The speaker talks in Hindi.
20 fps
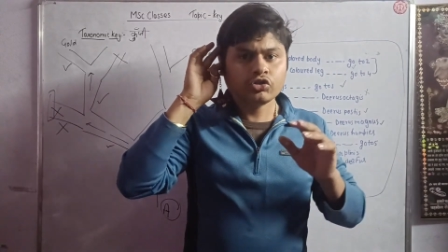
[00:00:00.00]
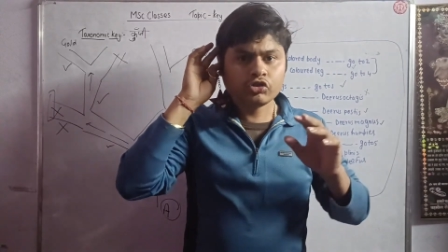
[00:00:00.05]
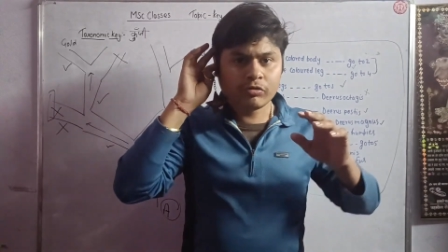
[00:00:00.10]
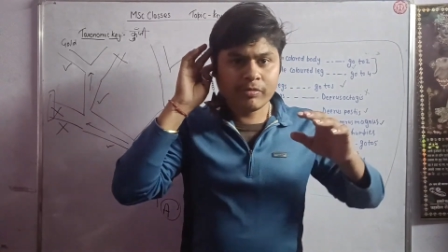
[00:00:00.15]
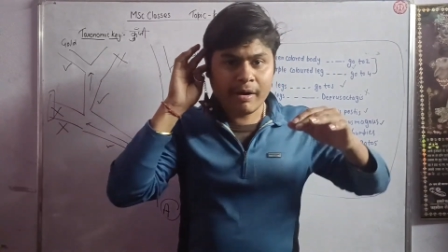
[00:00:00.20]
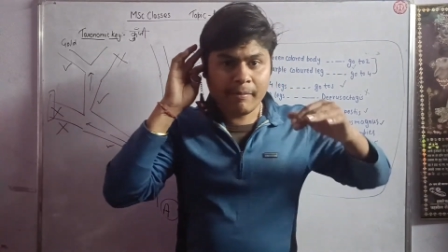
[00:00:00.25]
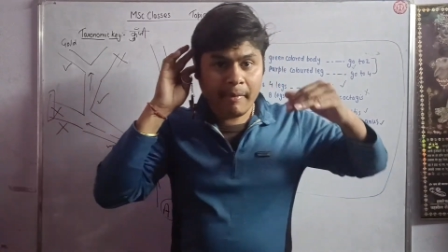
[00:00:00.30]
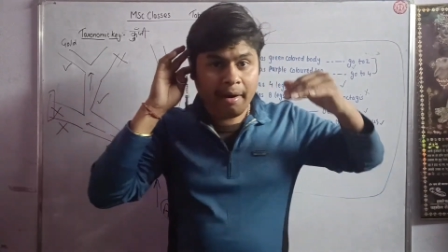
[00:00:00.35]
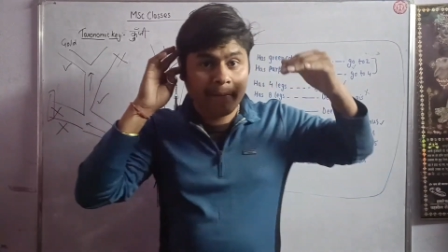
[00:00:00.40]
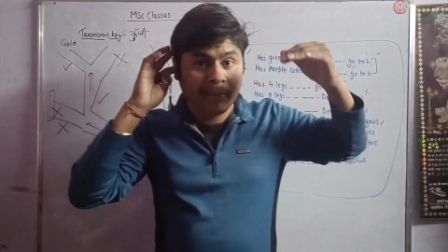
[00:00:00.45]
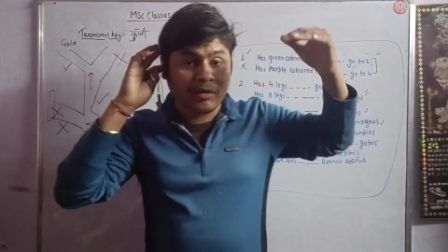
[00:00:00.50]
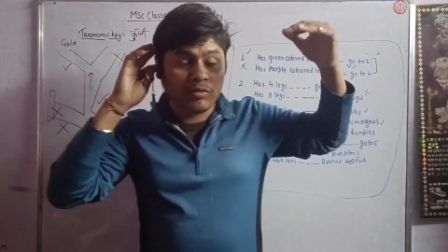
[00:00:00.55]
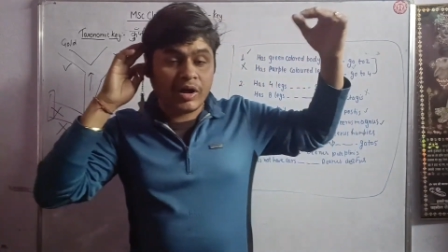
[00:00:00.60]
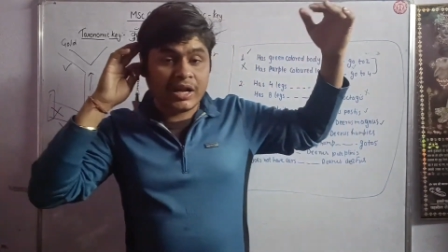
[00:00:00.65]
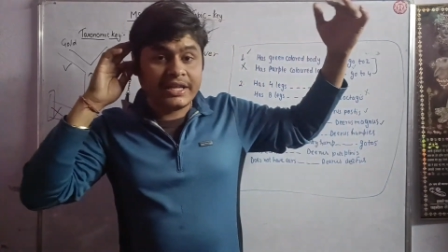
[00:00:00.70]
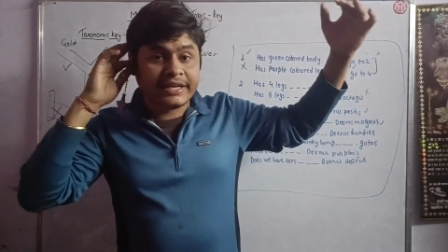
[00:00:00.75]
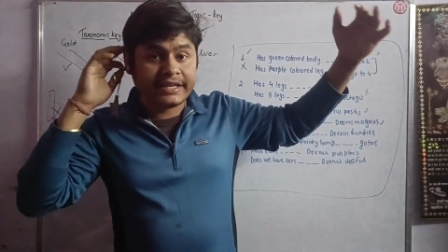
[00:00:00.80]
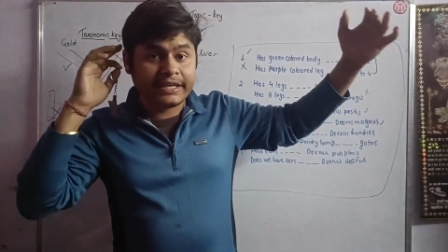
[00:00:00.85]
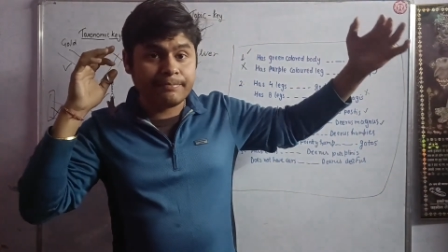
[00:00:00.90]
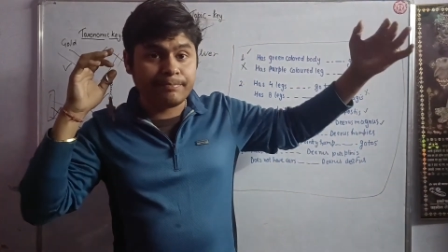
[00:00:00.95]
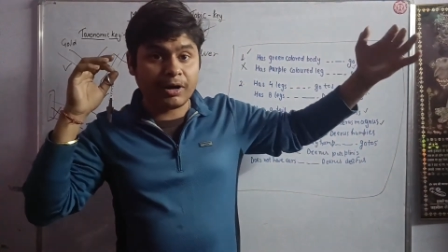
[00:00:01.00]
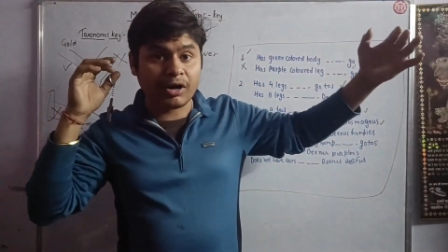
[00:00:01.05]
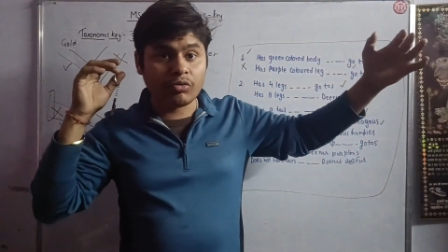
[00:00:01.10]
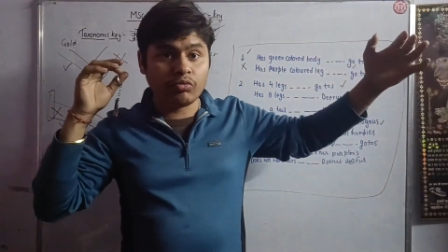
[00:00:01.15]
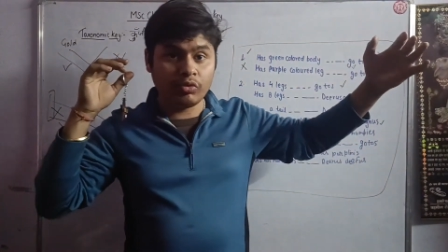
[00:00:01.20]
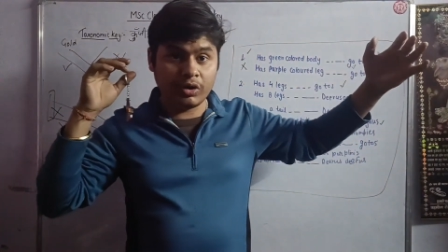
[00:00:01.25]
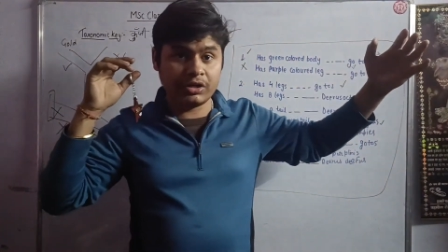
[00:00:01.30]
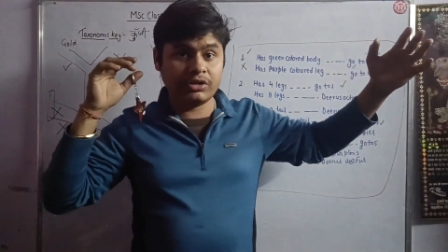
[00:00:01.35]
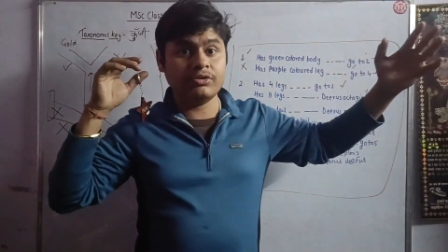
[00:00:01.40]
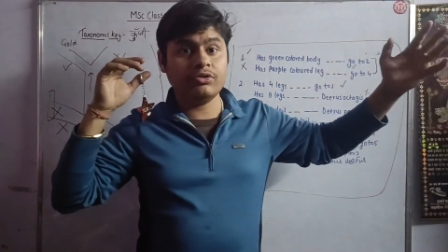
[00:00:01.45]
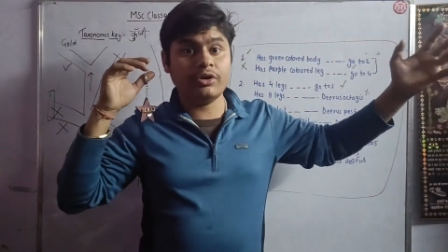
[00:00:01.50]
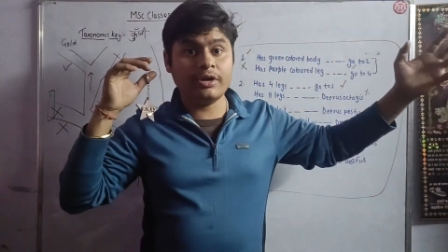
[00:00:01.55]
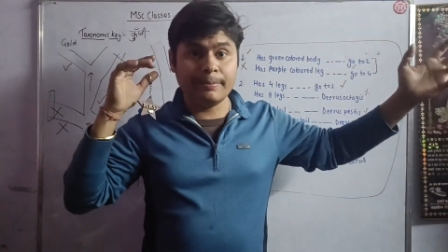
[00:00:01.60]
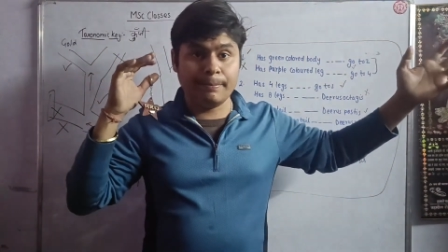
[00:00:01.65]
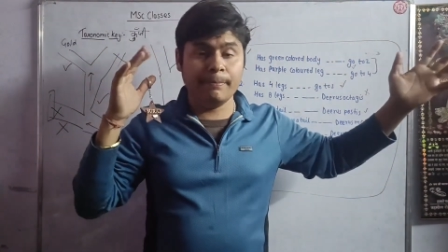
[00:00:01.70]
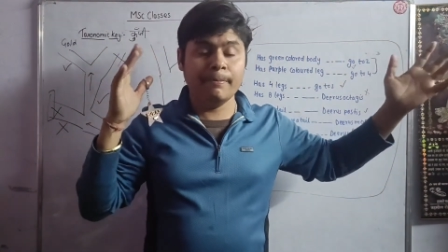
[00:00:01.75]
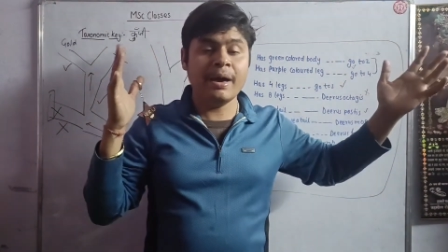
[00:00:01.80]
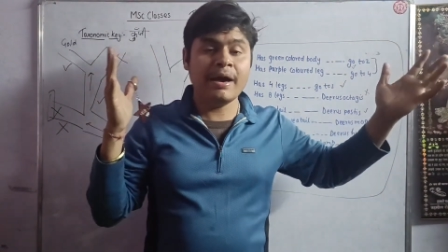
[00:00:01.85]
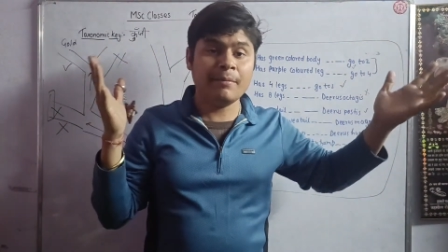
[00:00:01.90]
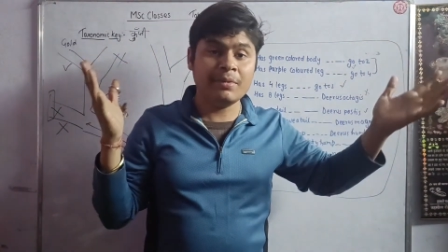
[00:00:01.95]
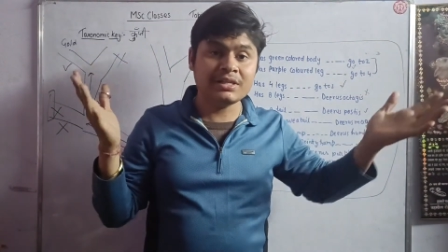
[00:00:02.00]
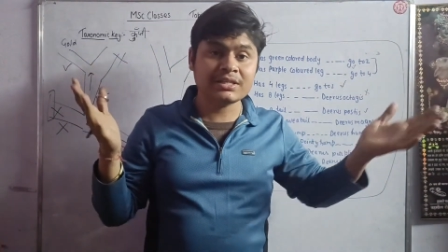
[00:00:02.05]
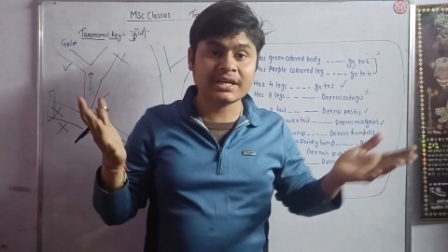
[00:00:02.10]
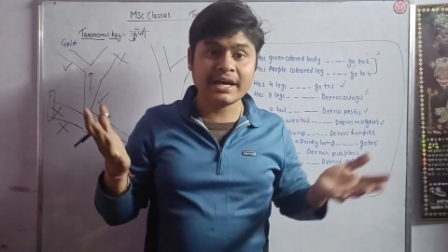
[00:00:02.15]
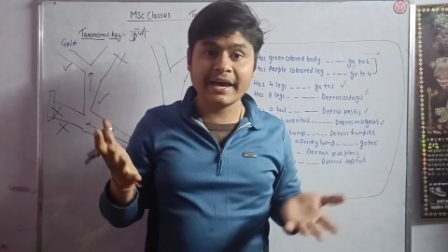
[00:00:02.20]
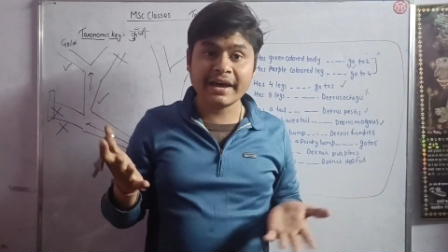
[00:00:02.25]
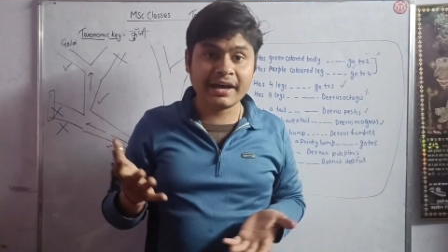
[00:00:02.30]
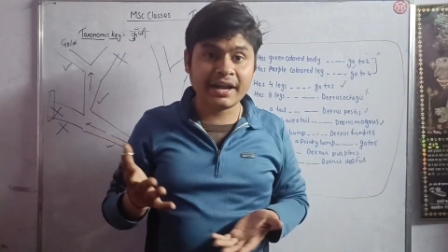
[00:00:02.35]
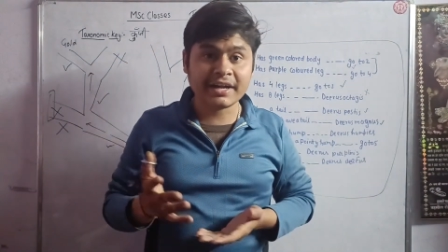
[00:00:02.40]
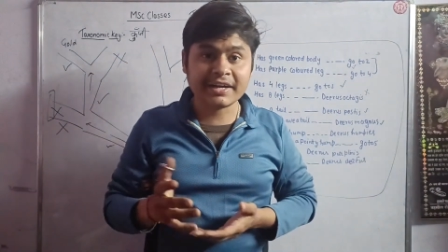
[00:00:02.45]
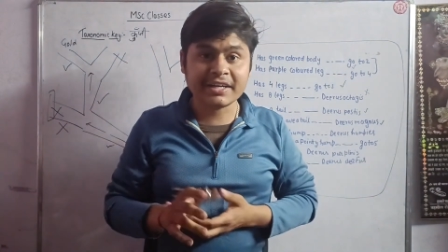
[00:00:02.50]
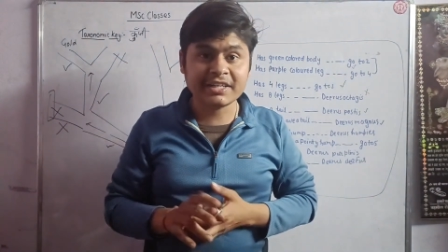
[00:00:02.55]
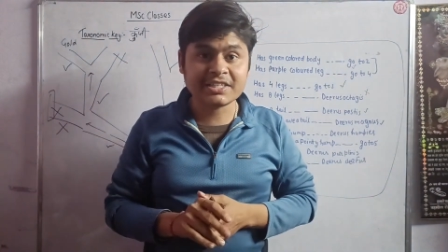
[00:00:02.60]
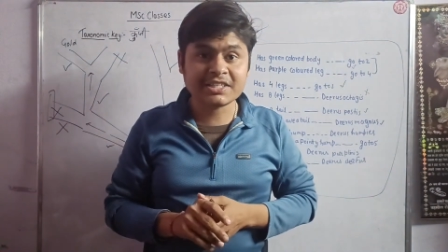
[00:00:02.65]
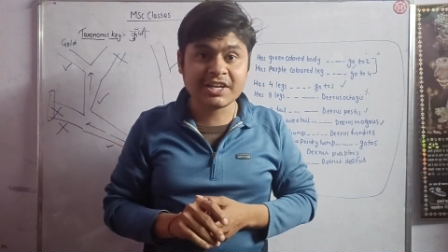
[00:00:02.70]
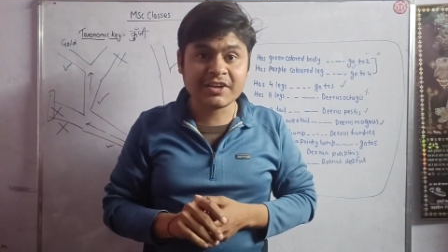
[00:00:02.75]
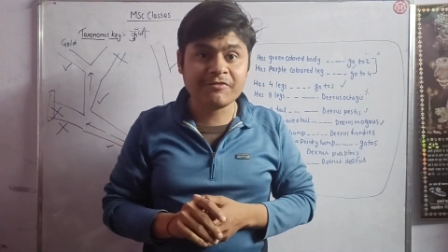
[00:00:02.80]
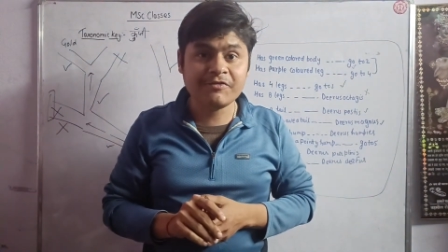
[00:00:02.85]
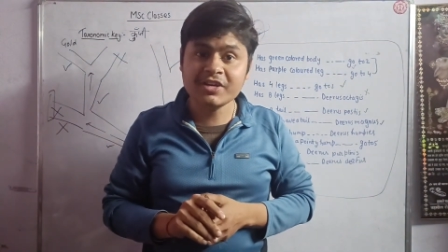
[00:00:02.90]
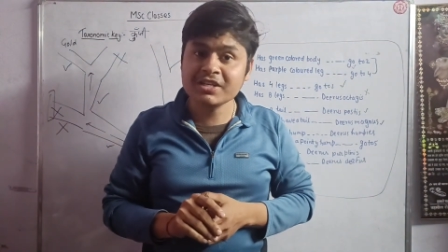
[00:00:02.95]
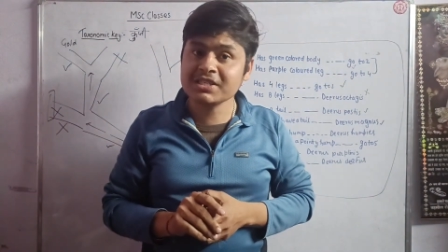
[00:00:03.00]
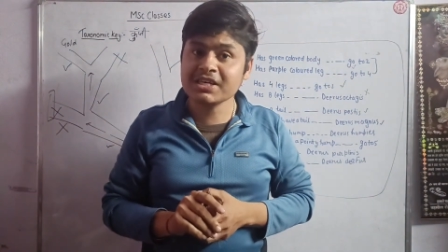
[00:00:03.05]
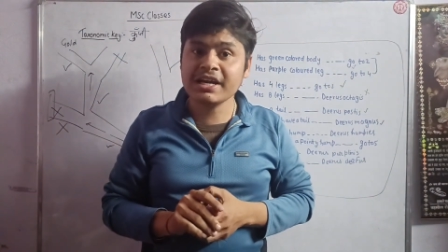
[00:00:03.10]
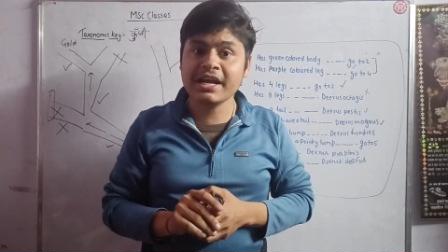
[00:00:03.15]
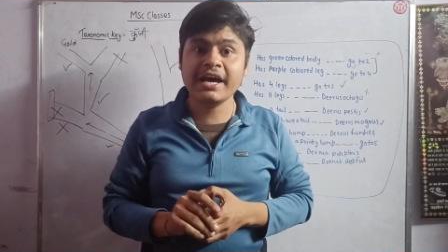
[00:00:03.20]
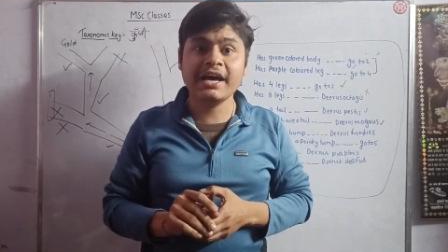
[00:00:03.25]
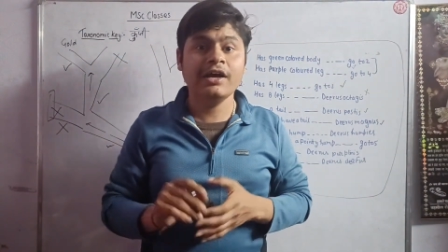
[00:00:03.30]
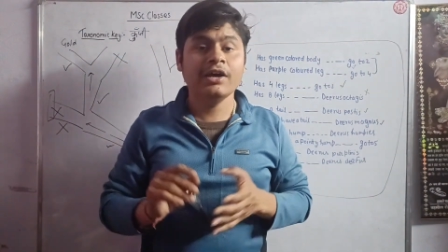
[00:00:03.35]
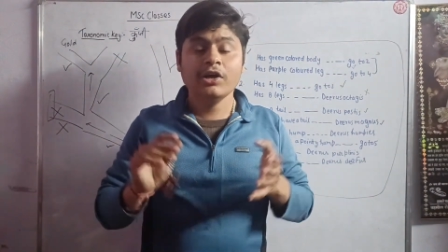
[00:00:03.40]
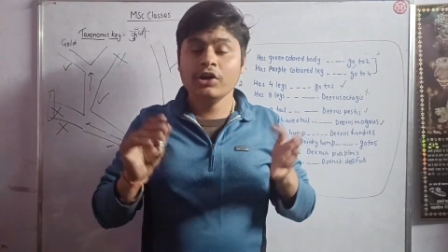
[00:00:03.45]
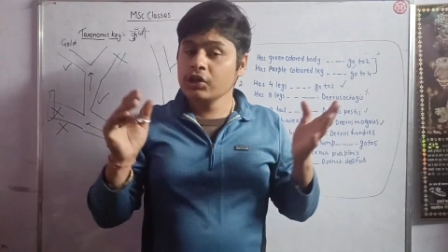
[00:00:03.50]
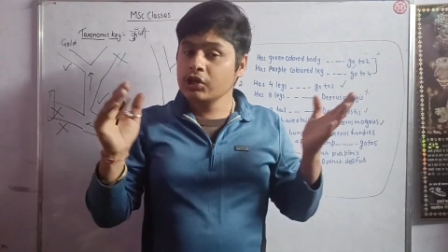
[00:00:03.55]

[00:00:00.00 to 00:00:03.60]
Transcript: तो मैं मैमल वाली की पकड़ूंगा क्योंकि मैमल्स का एक करेक्टरिस्टिक फीचर है